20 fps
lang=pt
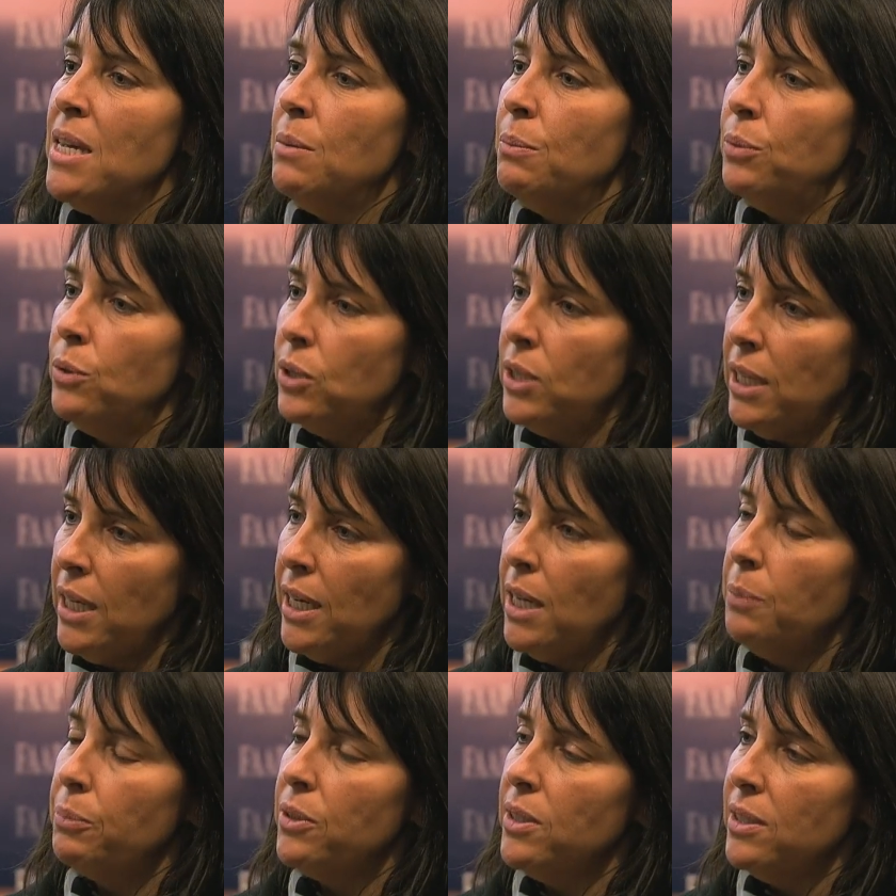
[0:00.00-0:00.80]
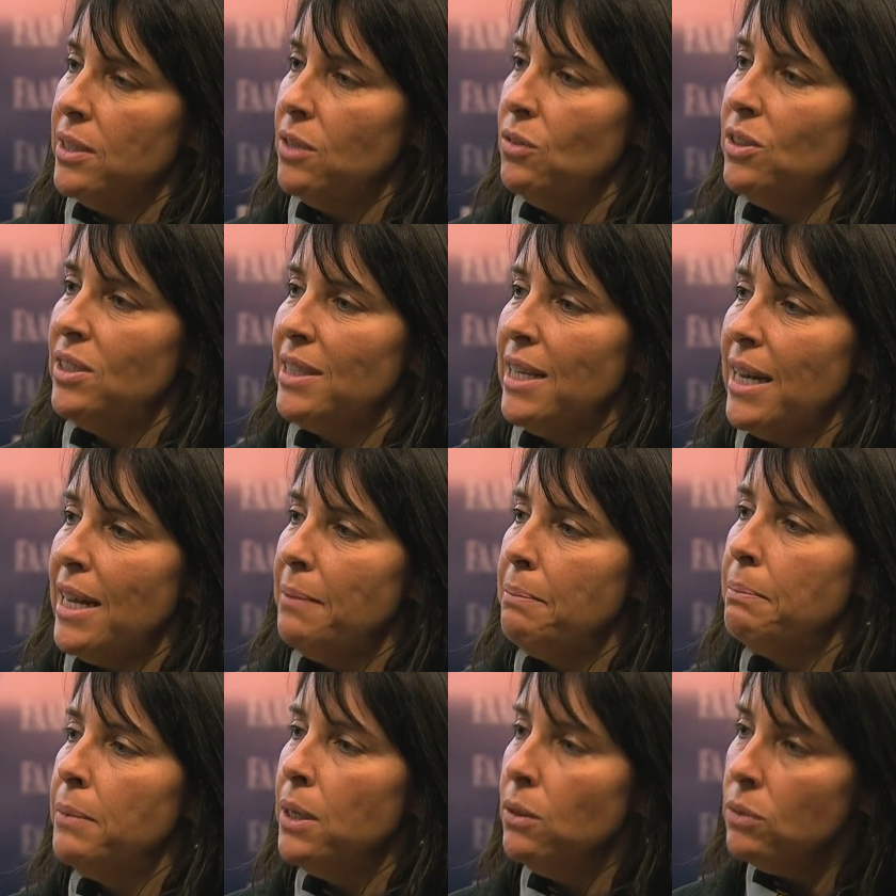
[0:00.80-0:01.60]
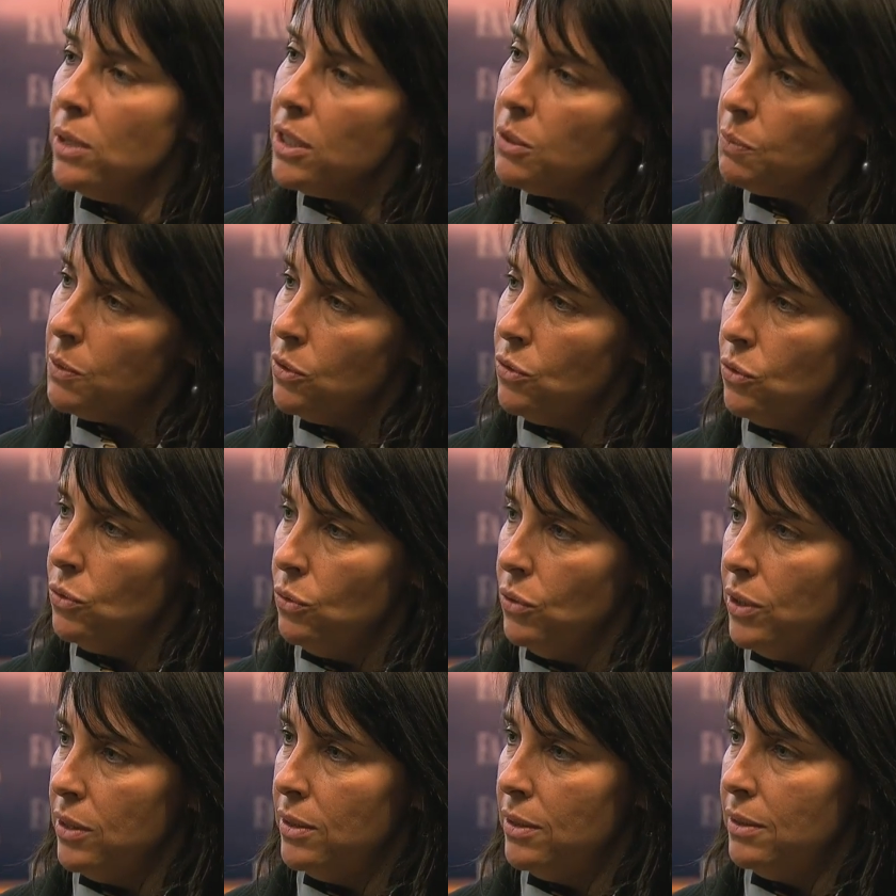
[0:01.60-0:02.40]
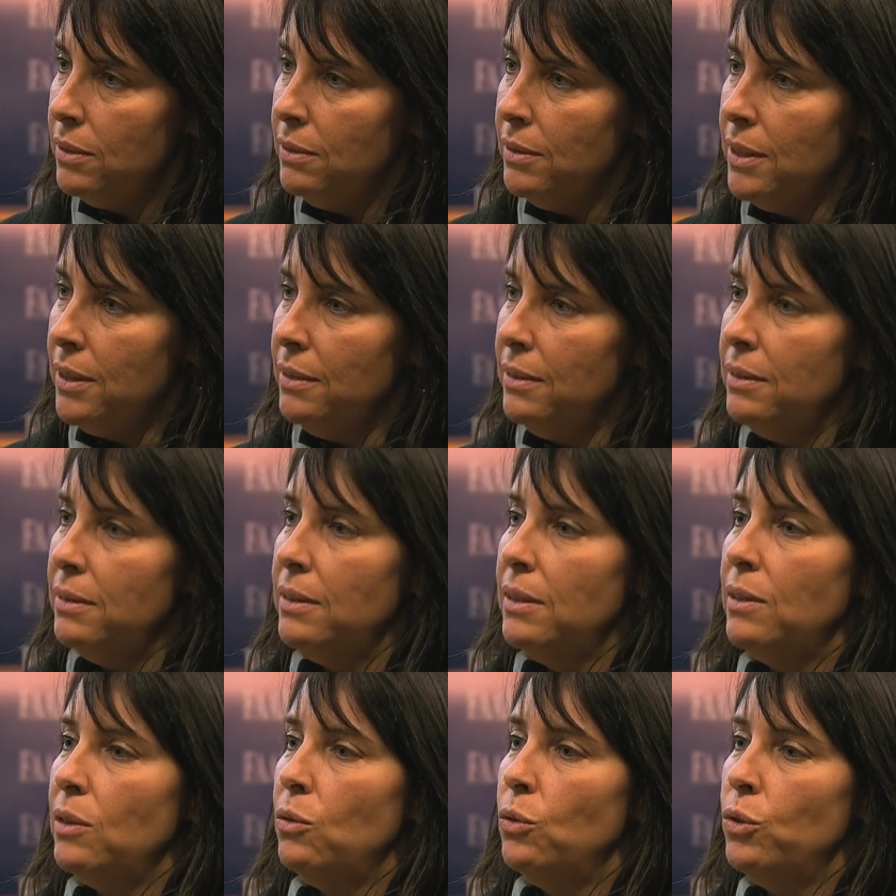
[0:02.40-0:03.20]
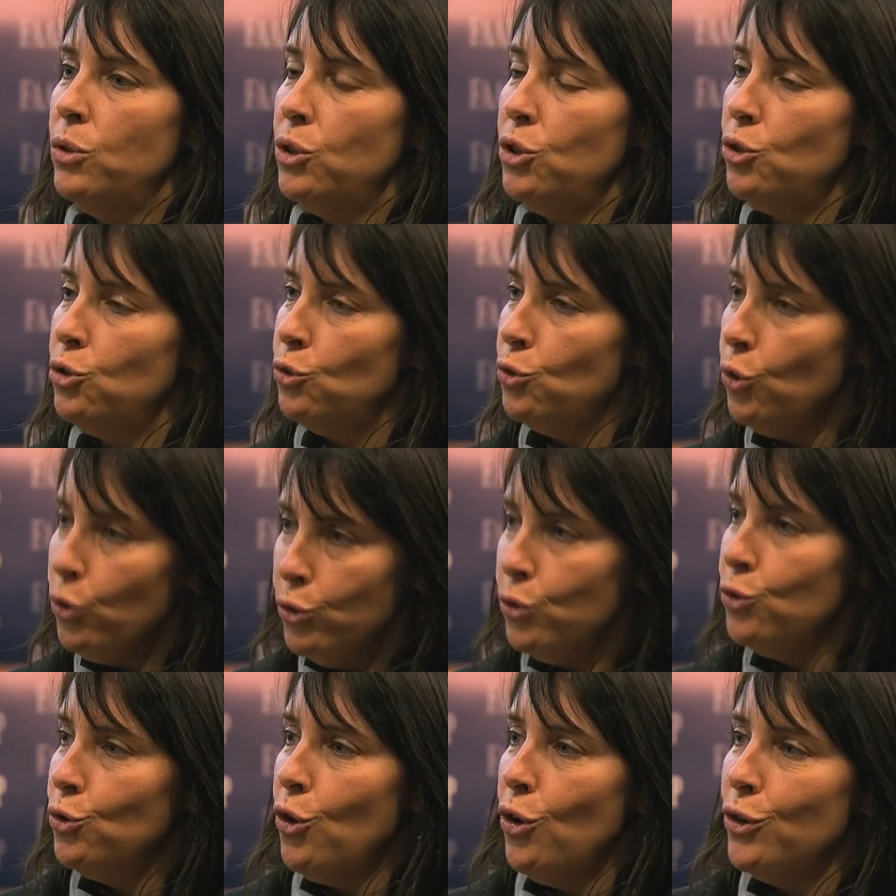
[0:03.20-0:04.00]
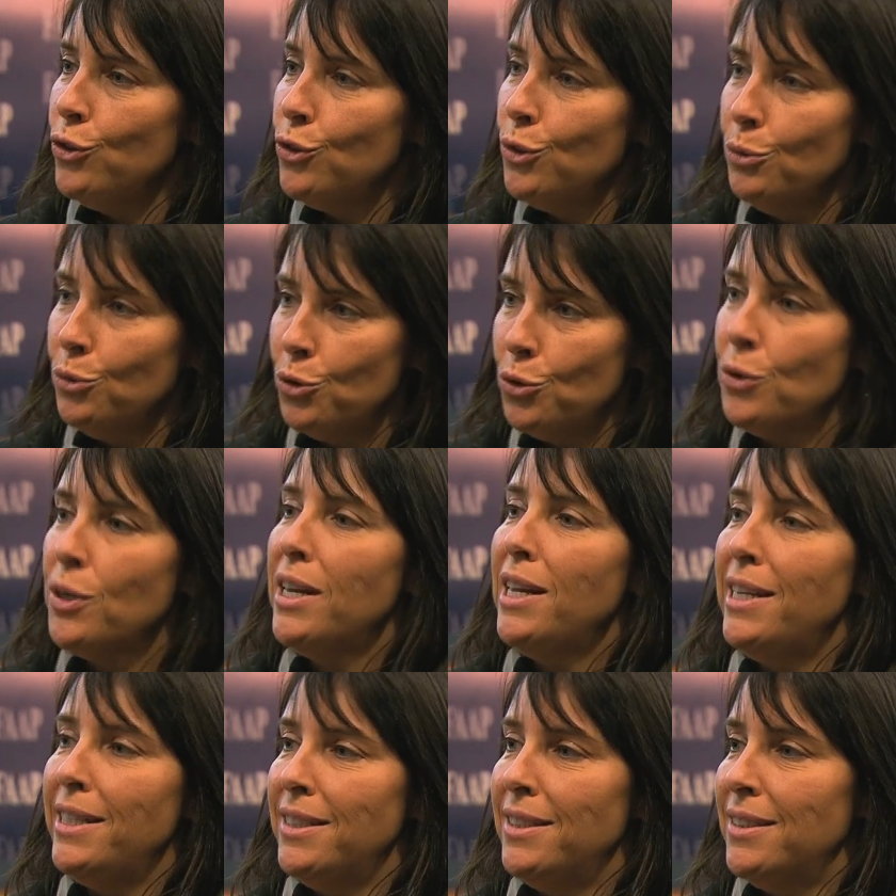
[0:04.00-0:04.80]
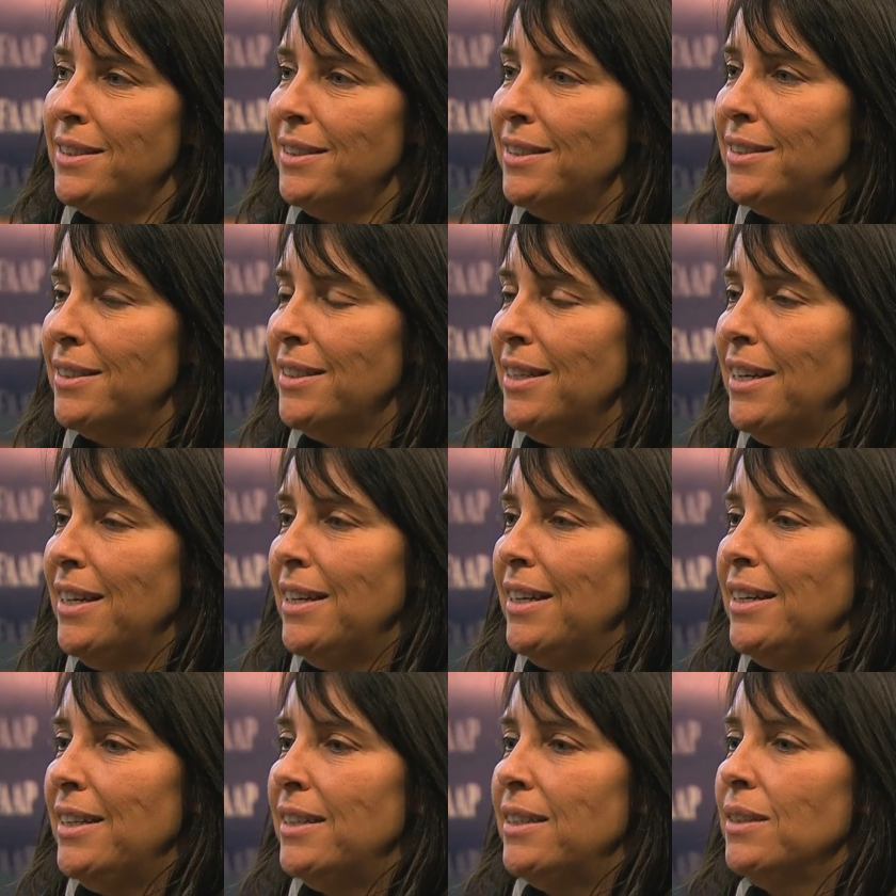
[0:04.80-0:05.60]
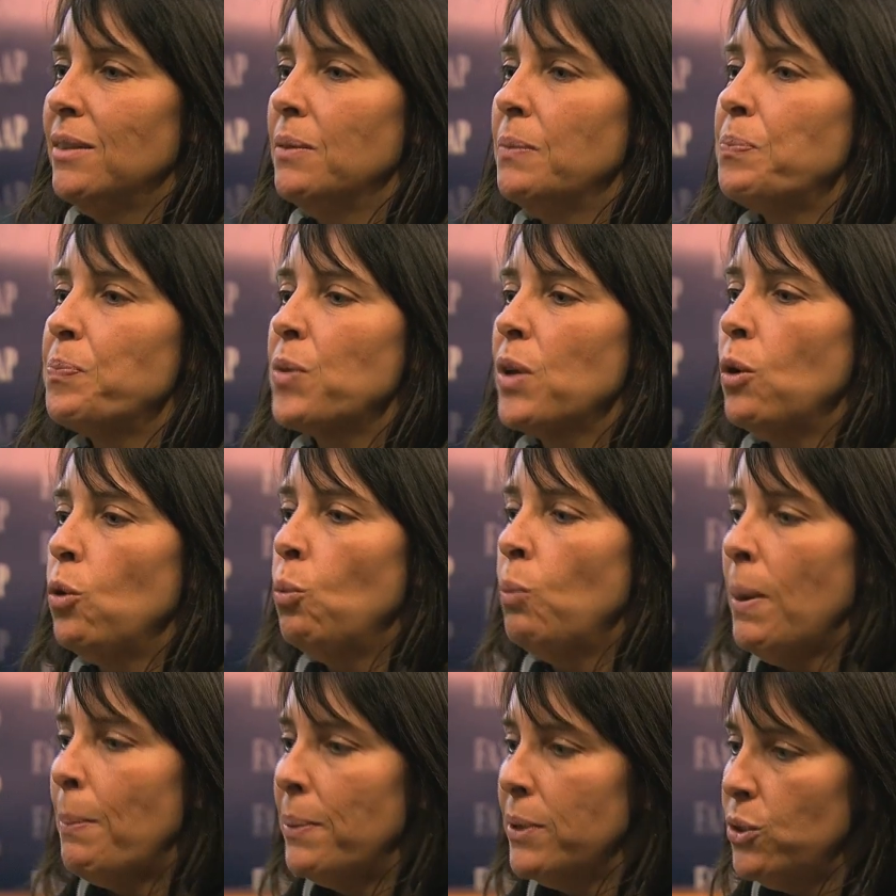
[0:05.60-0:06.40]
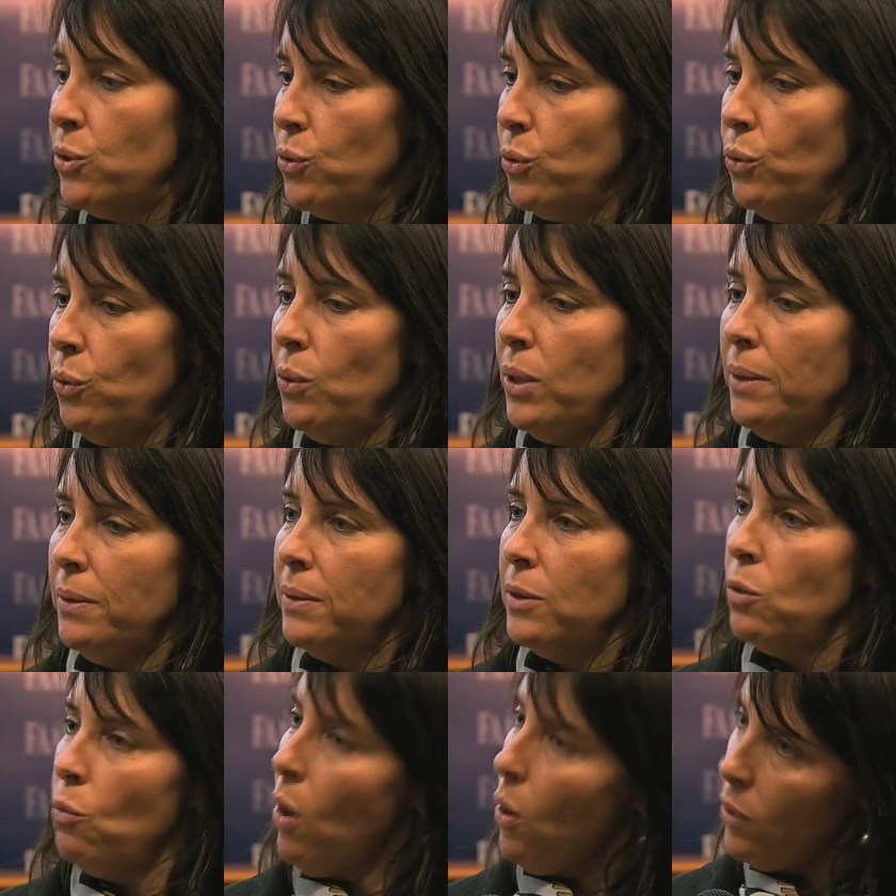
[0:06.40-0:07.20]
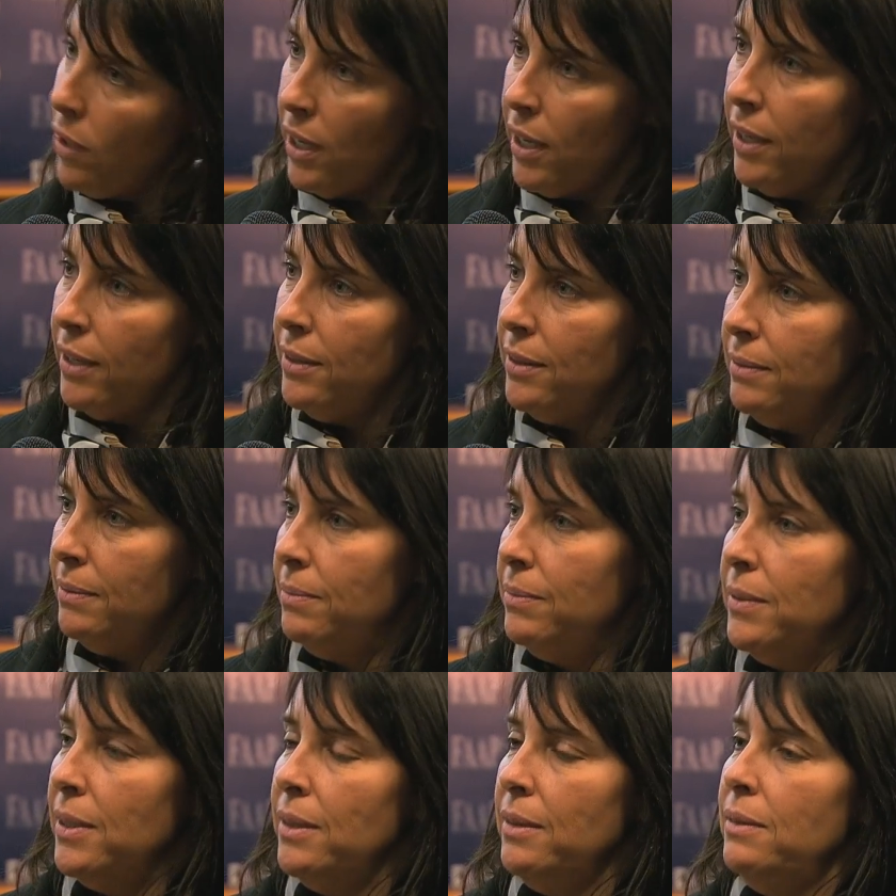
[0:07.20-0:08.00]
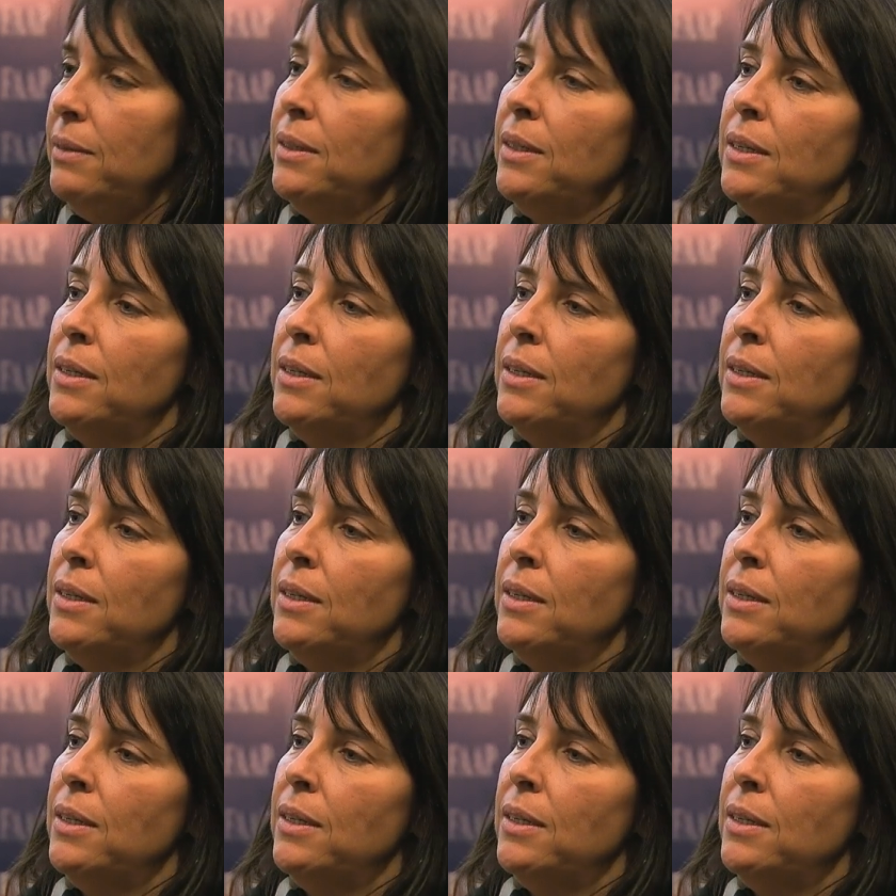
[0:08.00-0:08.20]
Porque a reputação está na mão das pessoas. Né? Hoje todos nós somos jornalistas. Então, uma pessoa qualquer, né?